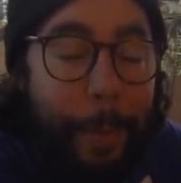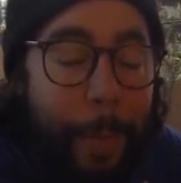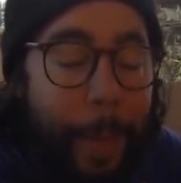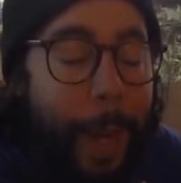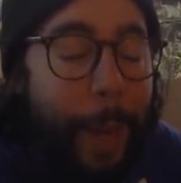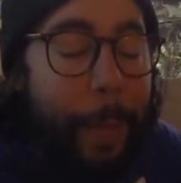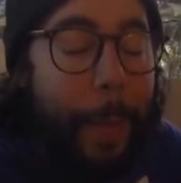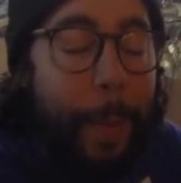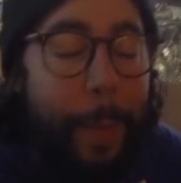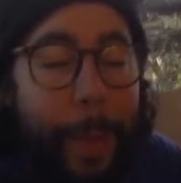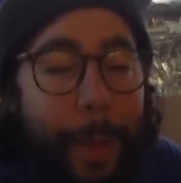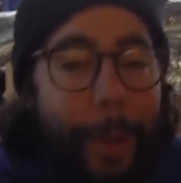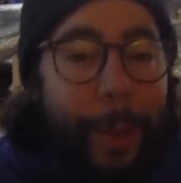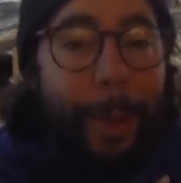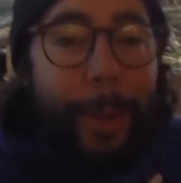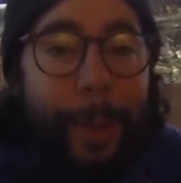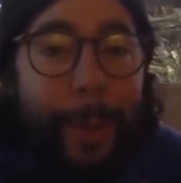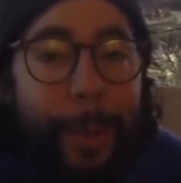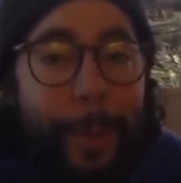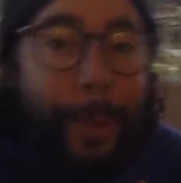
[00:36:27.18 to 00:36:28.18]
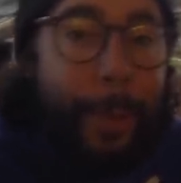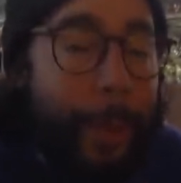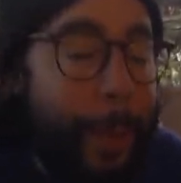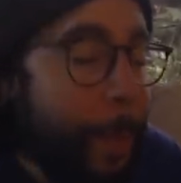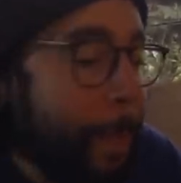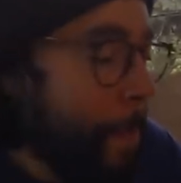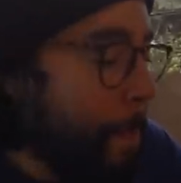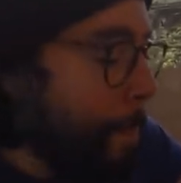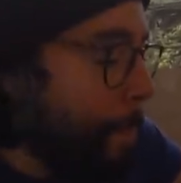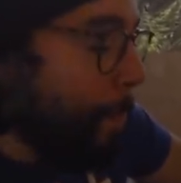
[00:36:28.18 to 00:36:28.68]
pas, la même erreur que nous.
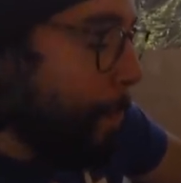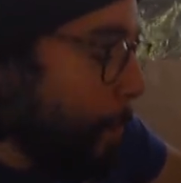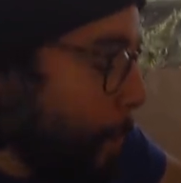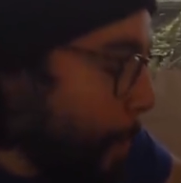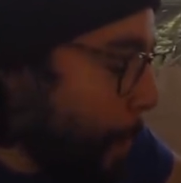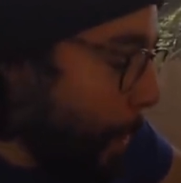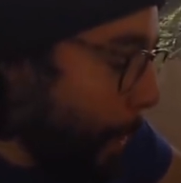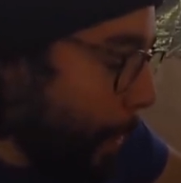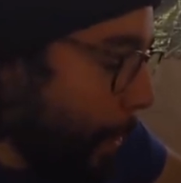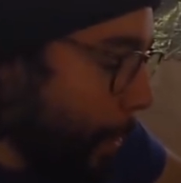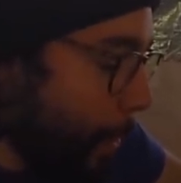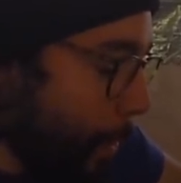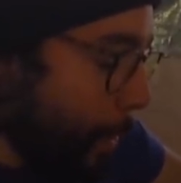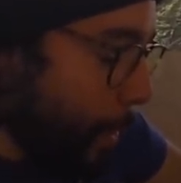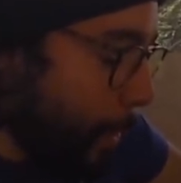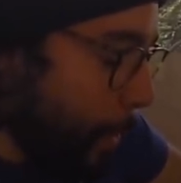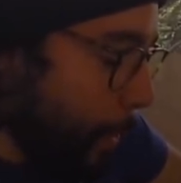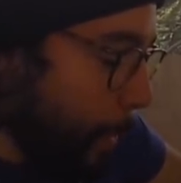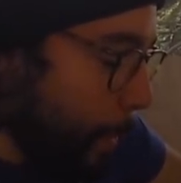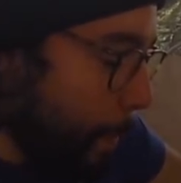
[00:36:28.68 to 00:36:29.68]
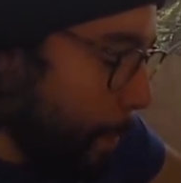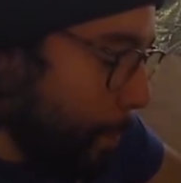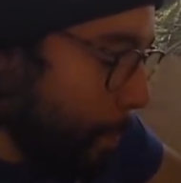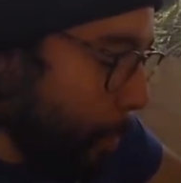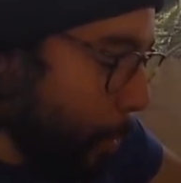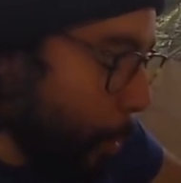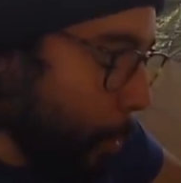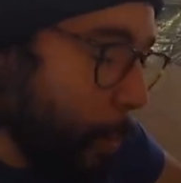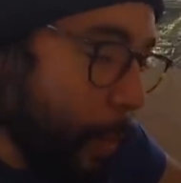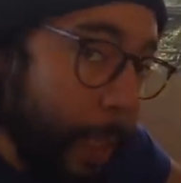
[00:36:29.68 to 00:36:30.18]
Euh,
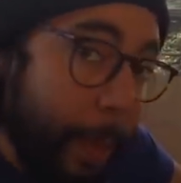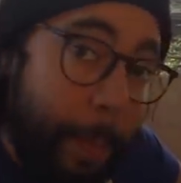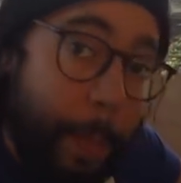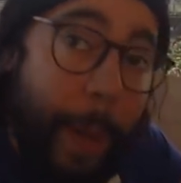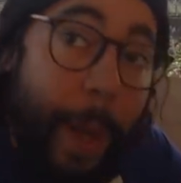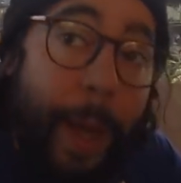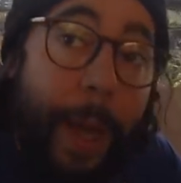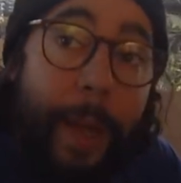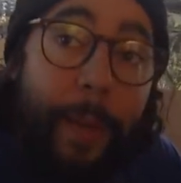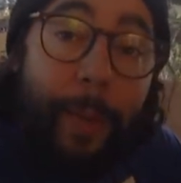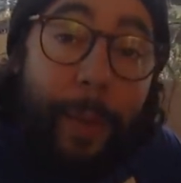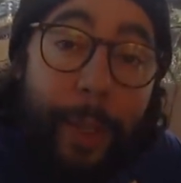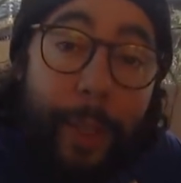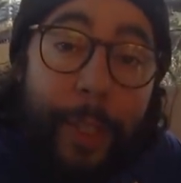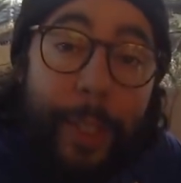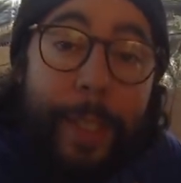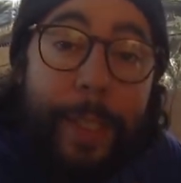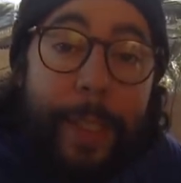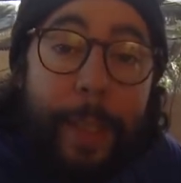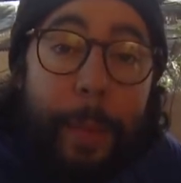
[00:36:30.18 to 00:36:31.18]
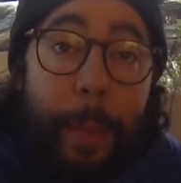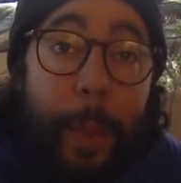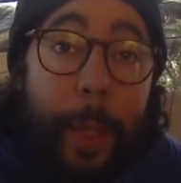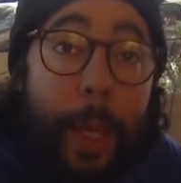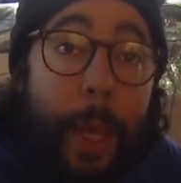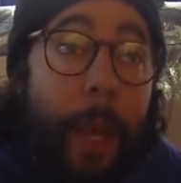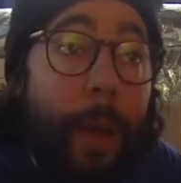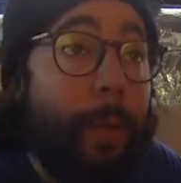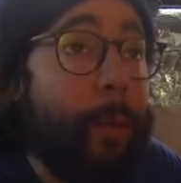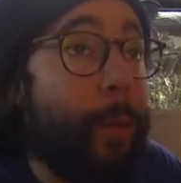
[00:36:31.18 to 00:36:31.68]
au départ, réfléchissez bien
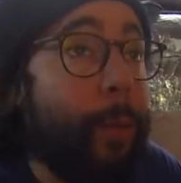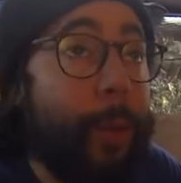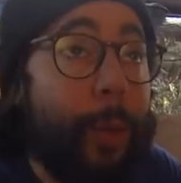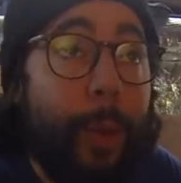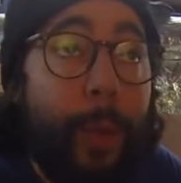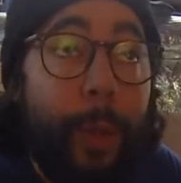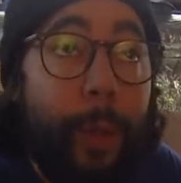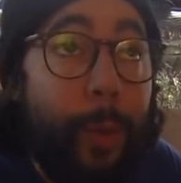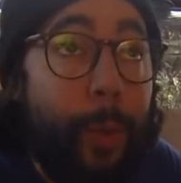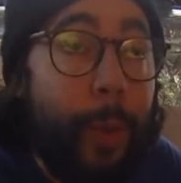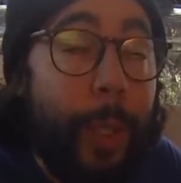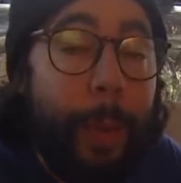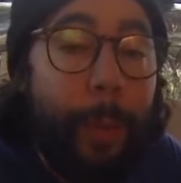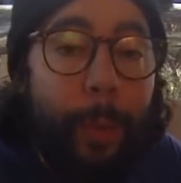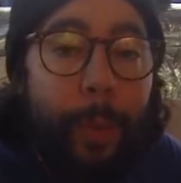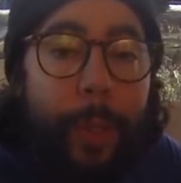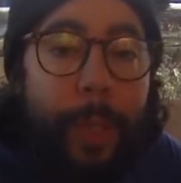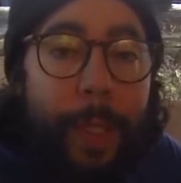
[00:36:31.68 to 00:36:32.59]
avant de tout démonter